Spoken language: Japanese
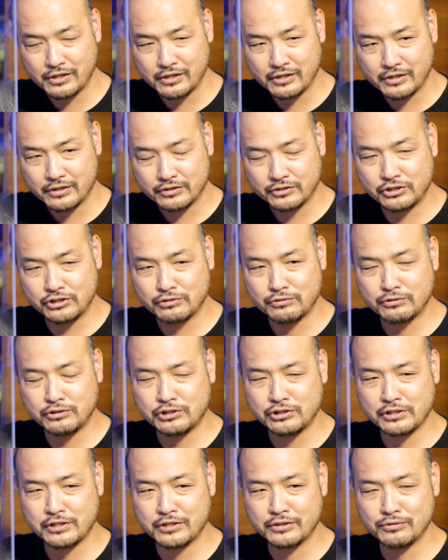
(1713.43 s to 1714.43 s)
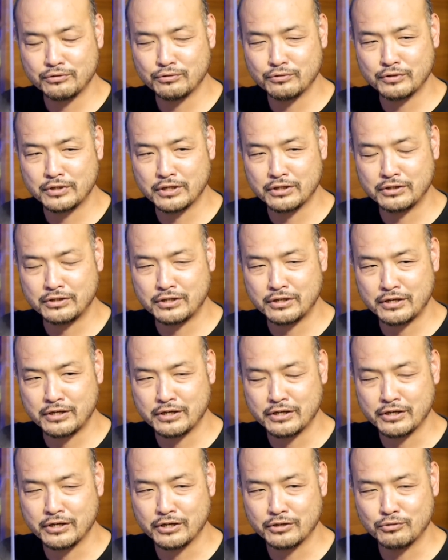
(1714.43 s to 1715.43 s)
地口あんどんだった
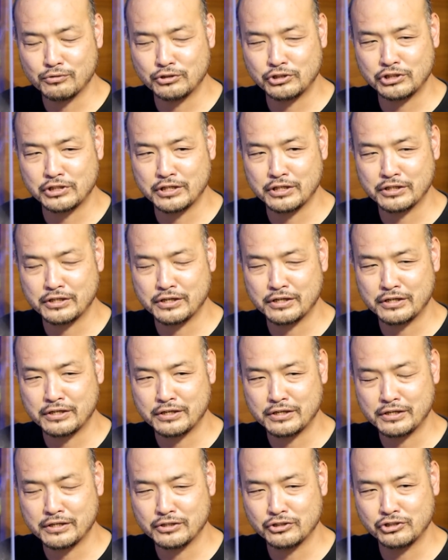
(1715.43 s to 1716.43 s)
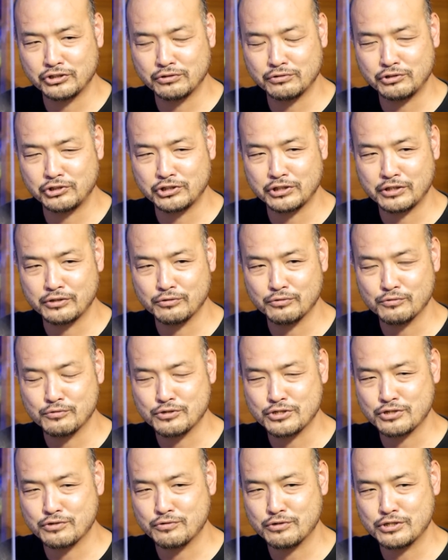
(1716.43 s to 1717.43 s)
ら江戸時代から地口あんどん
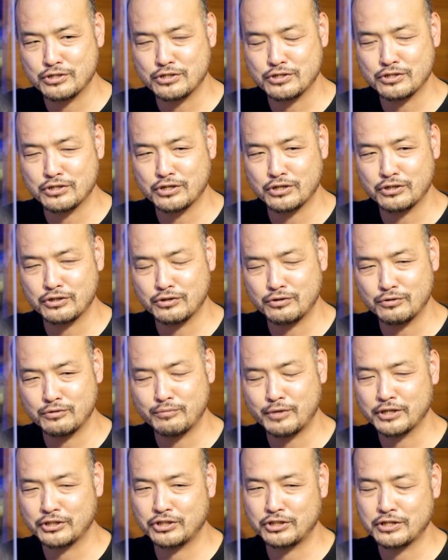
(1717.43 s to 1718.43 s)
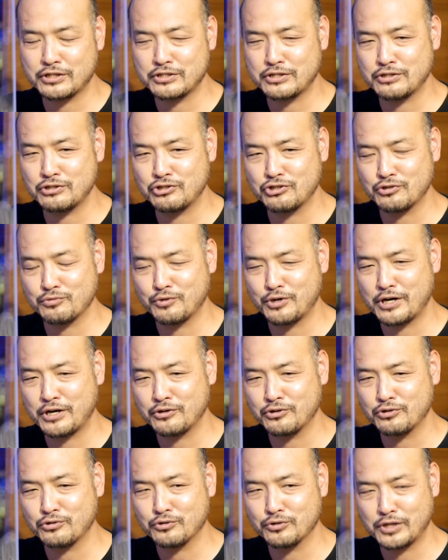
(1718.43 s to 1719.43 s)
作り続けてる、まあ、北千住にもあ
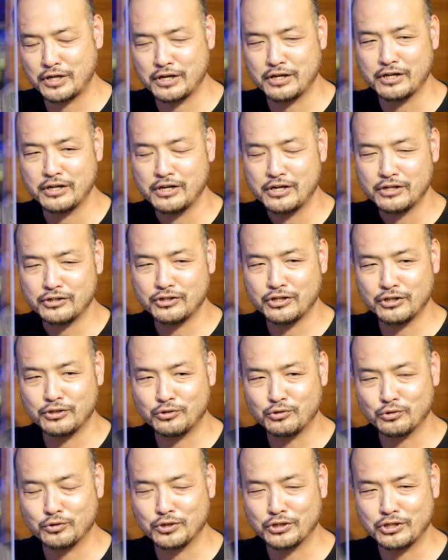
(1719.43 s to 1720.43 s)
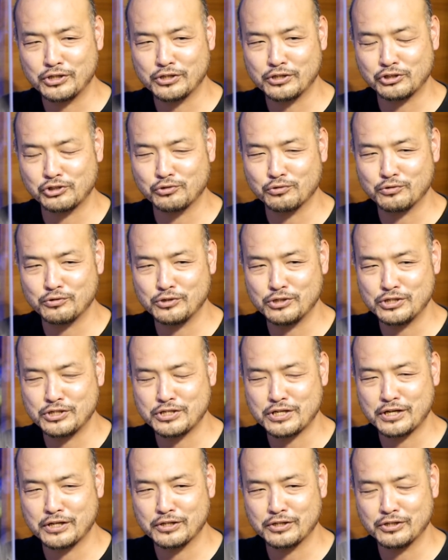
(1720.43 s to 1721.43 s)
るような伝統的な職人
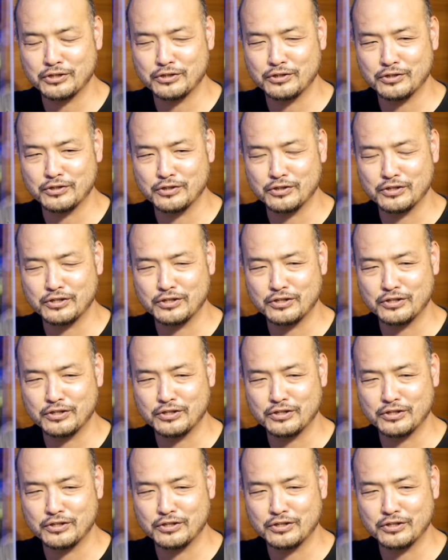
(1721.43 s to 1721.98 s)
さんに教え